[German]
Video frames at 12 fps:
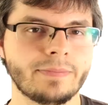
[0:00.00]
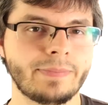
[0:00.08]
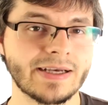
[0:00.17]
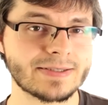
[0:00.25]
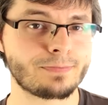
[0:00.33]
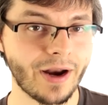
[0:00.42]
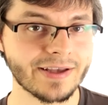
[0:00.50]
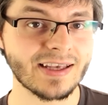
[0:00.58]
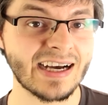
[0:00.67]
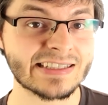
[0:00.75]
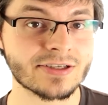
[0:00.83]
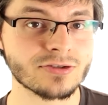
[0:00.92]
Bei
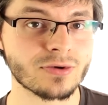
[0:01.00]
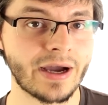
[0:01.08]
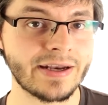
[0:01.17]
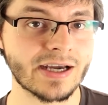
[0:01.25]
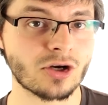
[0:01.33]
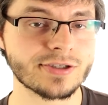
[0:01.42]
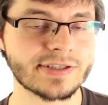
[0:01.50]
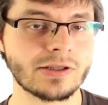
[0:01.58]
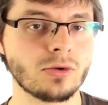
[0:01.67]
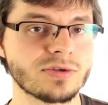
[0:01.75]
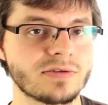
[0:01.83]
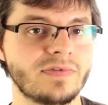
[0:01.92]
Spriter hast du sogar in der
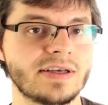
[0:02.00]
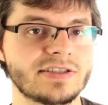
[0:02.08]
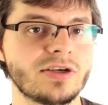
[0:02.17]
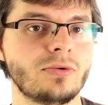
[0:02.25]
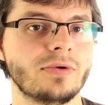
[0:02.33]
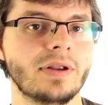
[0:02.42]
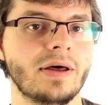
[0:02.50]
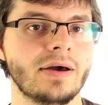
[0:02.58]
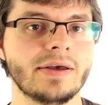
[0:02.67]
kostenlosen Version